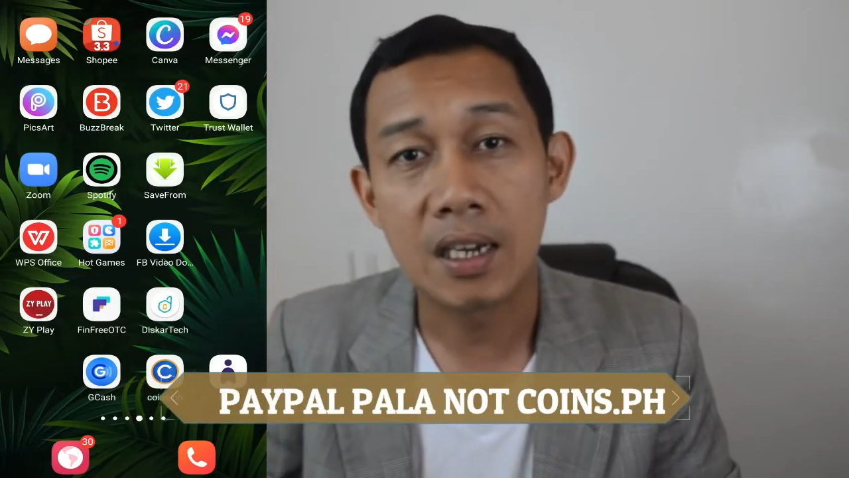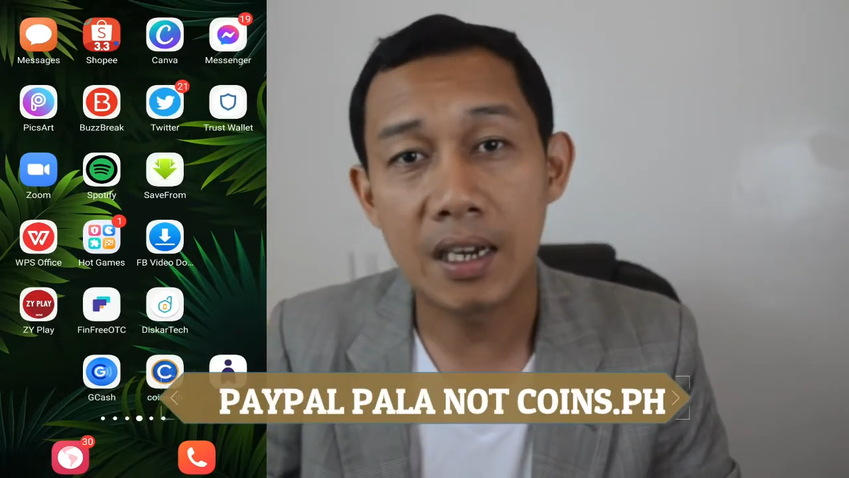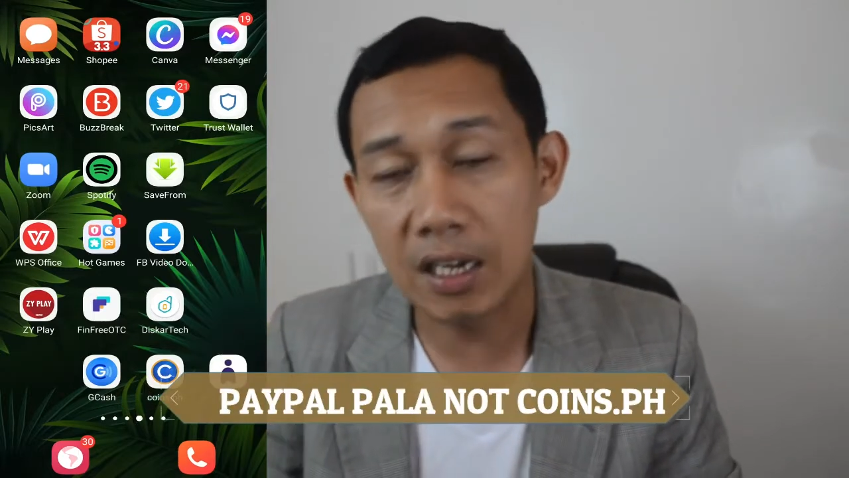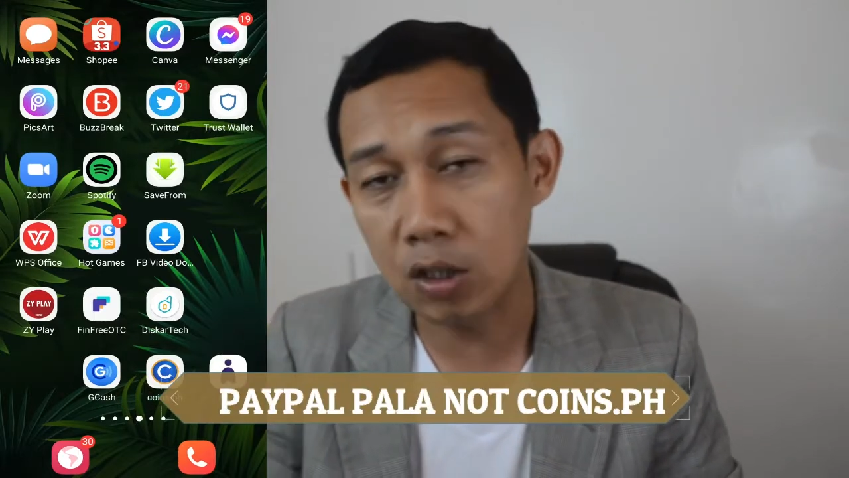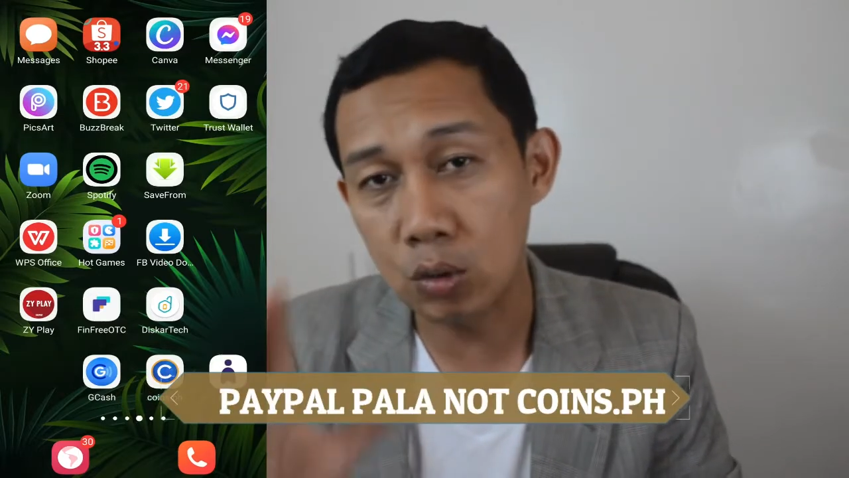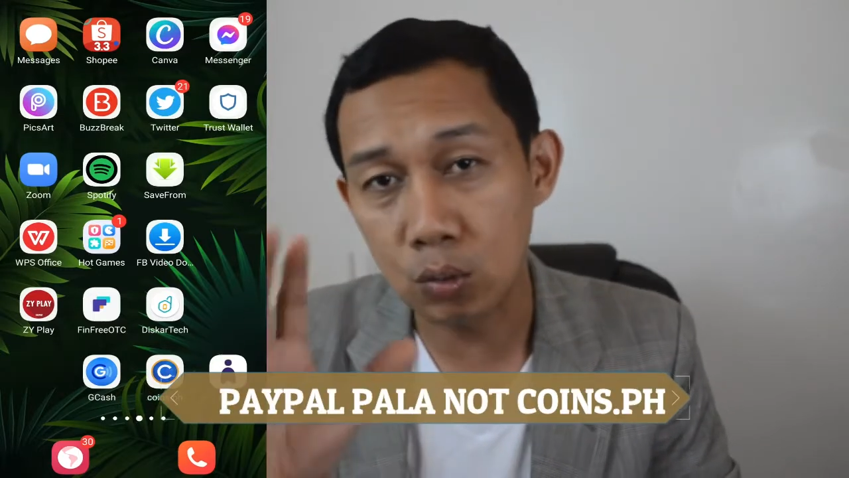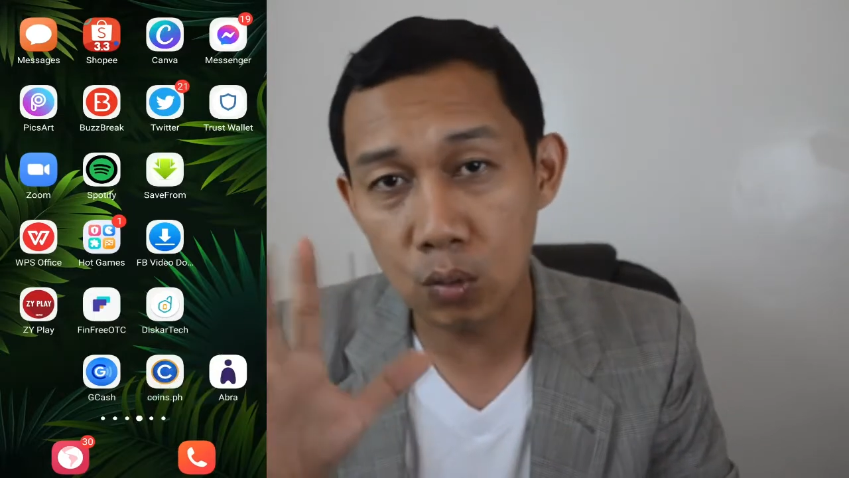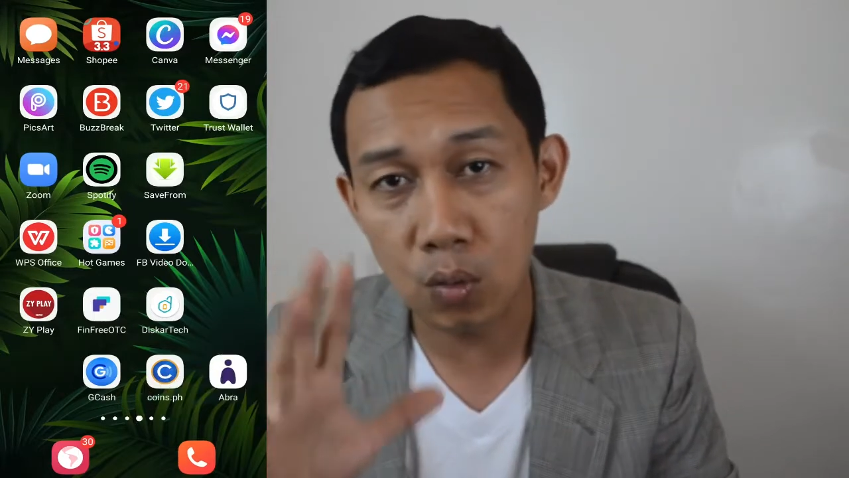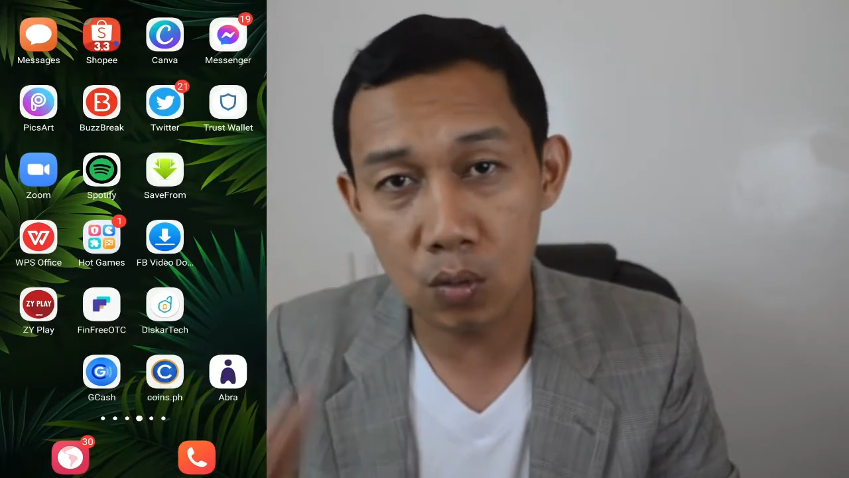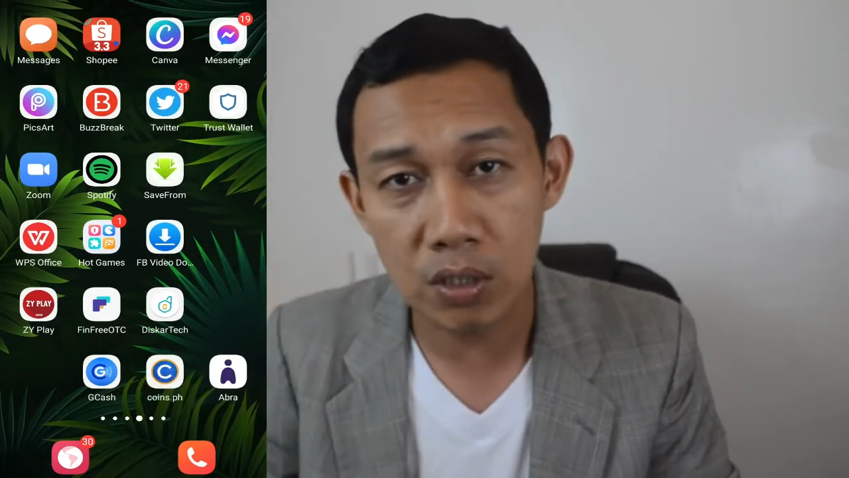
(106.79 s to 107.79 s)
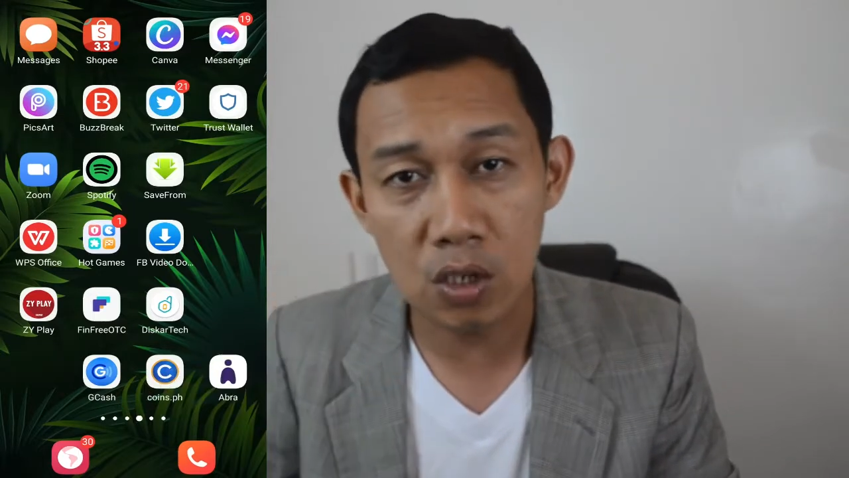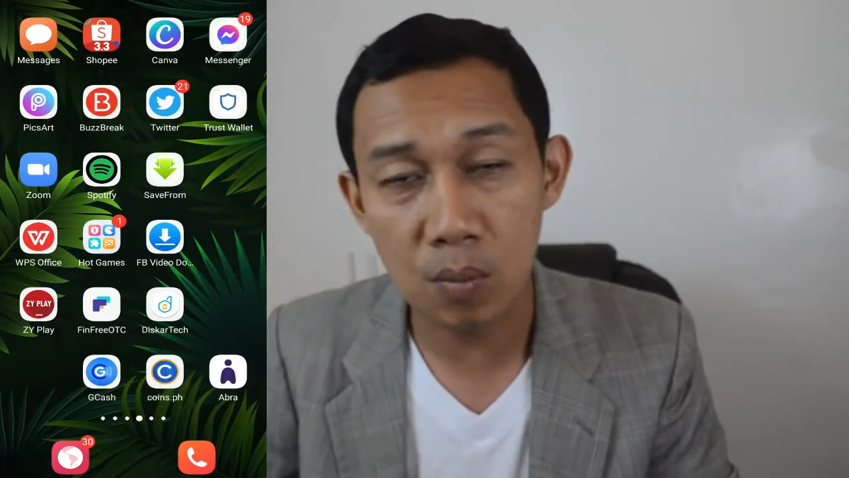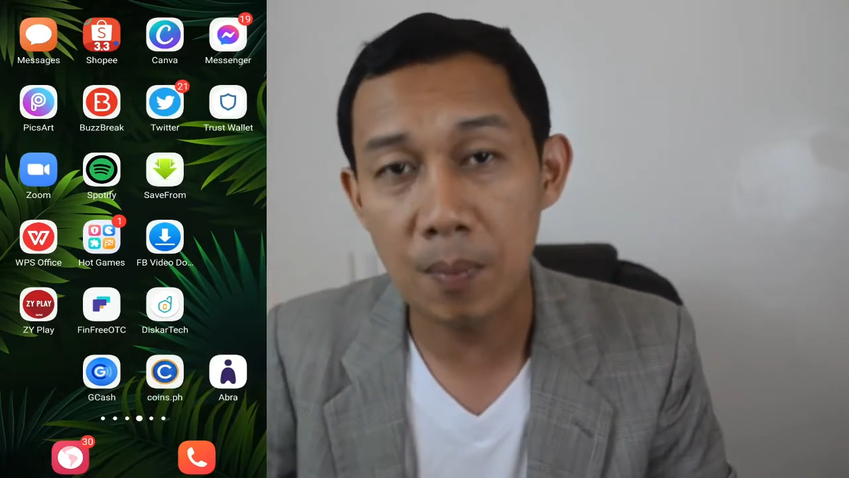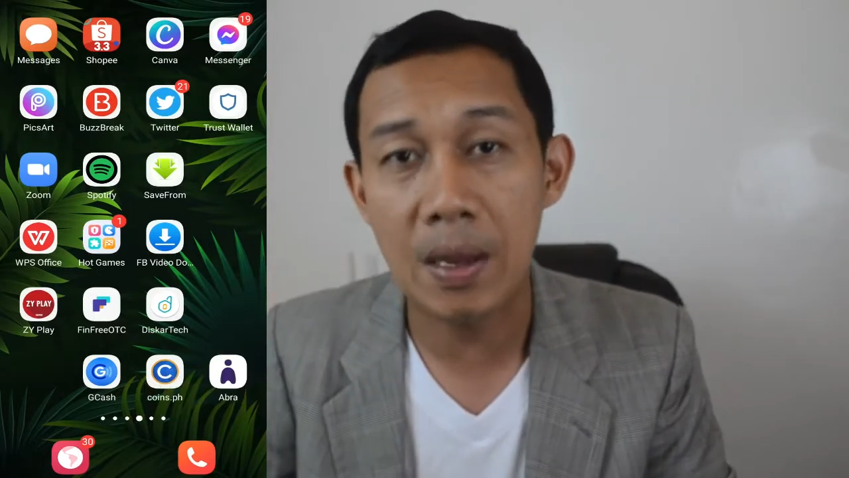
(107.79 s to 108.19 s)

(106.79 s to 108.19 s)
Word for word: kaya ito ituturo ko sa inyo